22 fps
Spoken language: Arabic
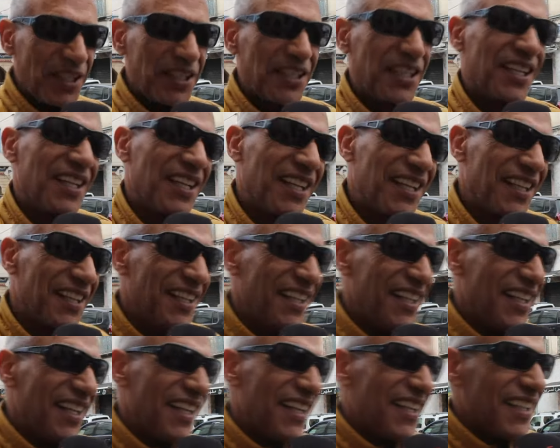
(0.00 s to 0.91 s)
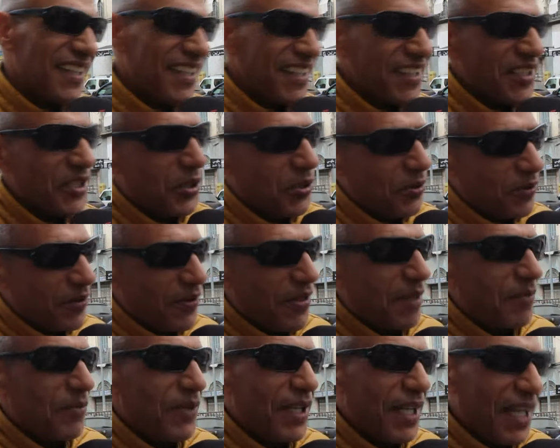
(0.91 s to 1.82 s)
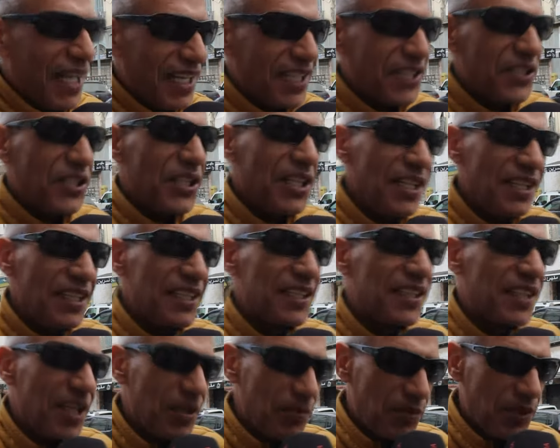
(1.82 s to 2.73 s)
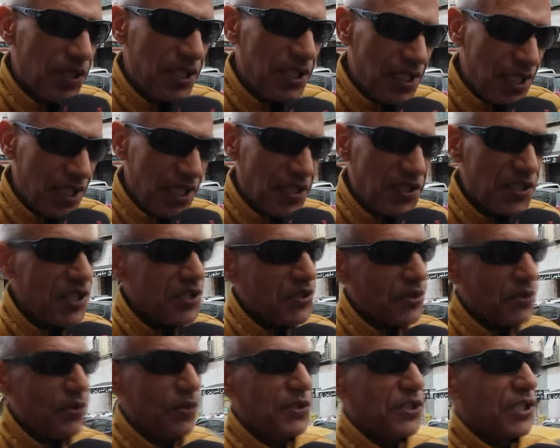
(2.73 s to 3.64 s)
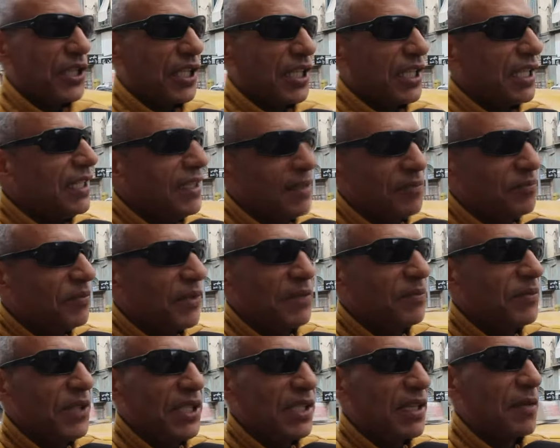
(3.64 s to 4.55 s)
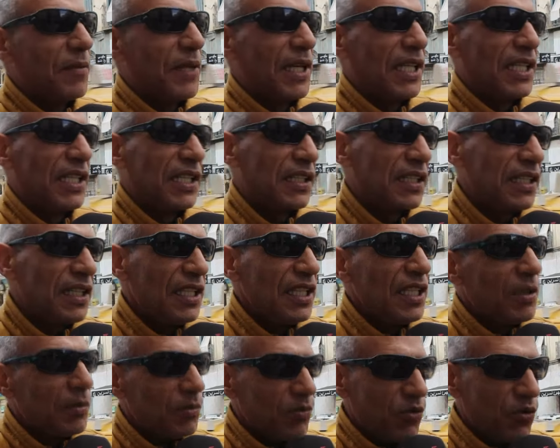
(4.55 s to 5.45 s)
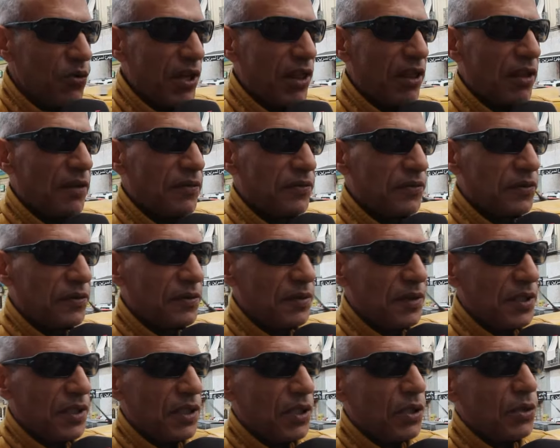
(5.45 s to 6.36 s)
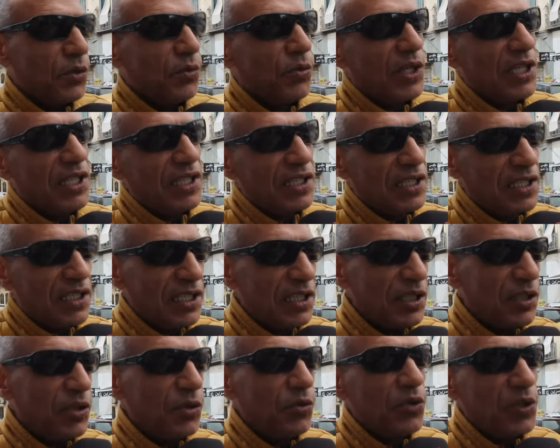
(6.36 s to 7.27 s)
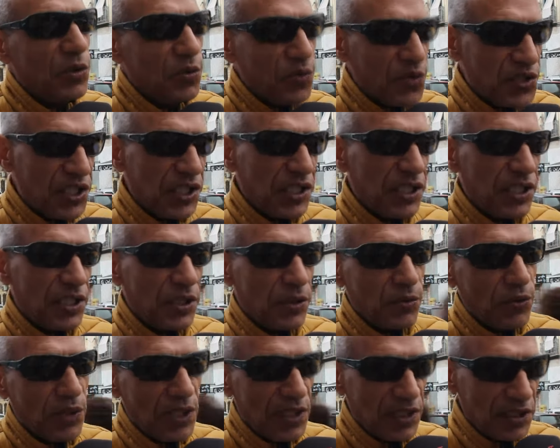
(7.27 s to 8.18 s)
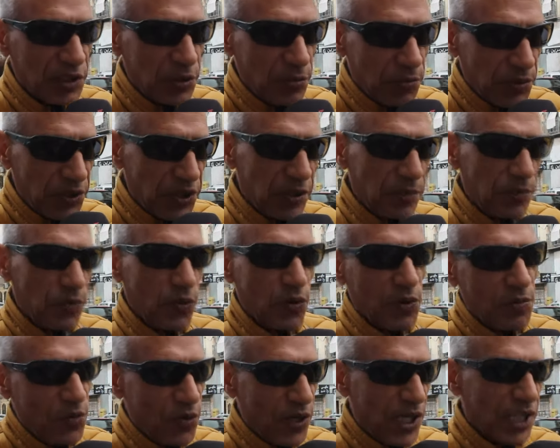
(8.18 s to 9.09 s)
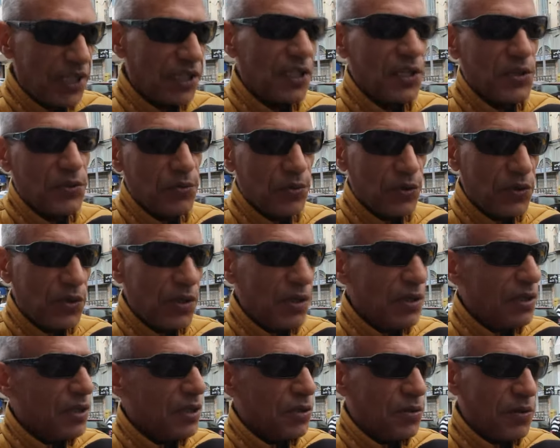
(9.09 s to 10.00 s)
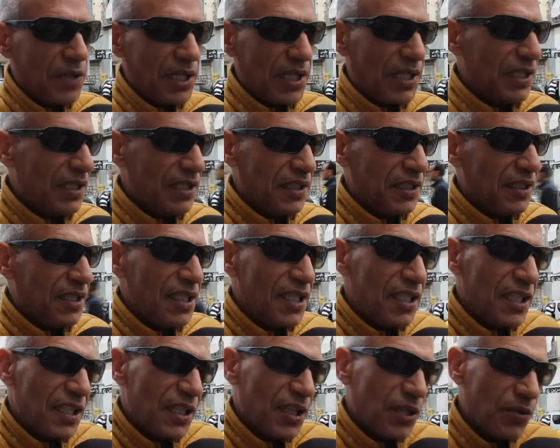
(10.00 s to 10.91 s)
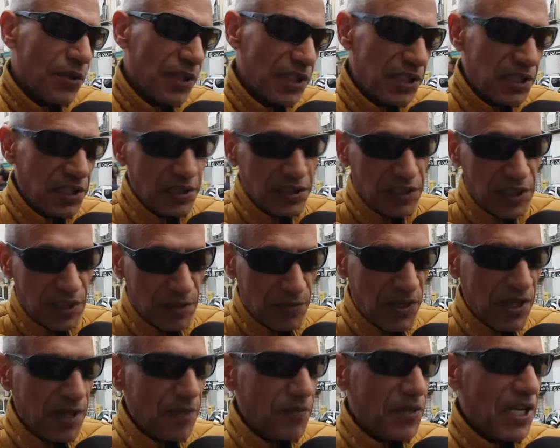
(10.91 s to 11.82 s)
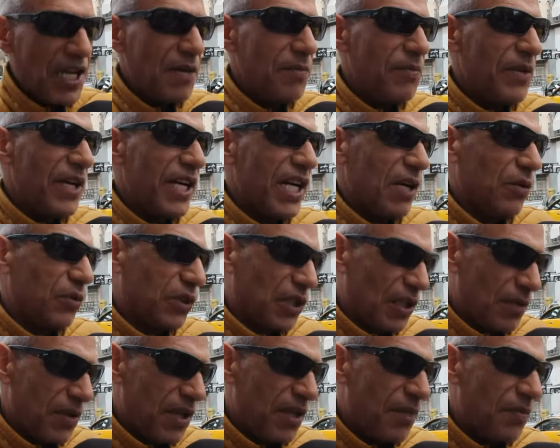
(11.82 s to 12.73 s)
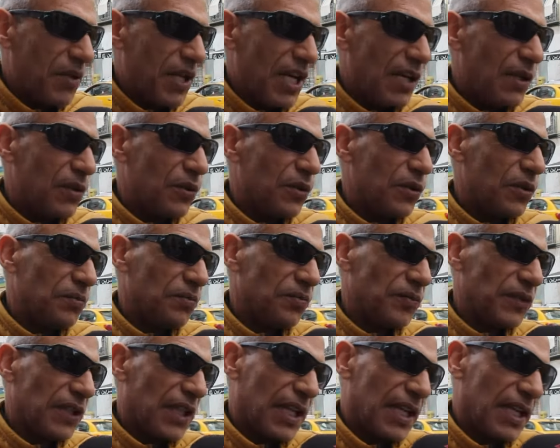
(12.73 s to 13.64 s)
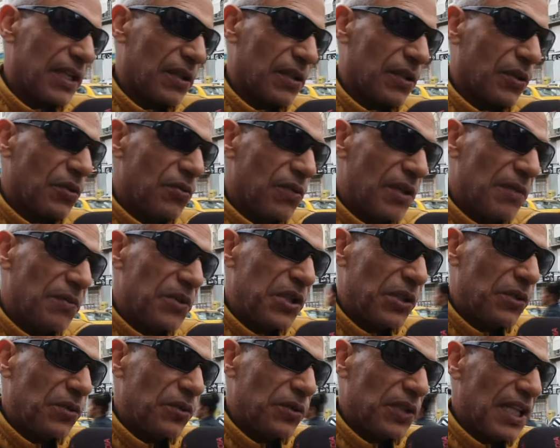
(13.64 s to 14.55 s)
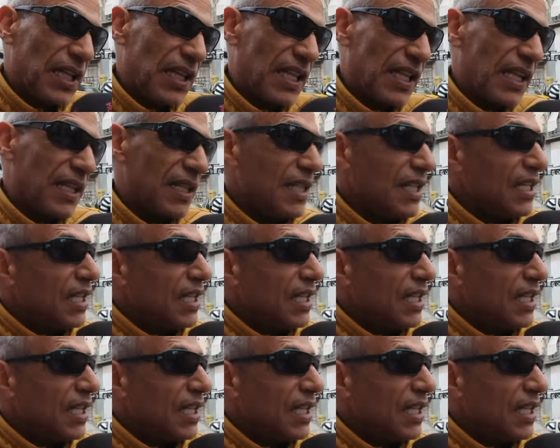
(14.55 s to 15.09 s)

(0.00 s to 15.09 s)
خاطر شنو ثم حاجه التربيه هي اساس كل شيء هي ما يكذب عليك الموظف والوزير والطبيب والمهندس والكل هو هو التلميذ نتاع البارح والتلميذ نتاع اليوم هاي غدوه باش يكون كذا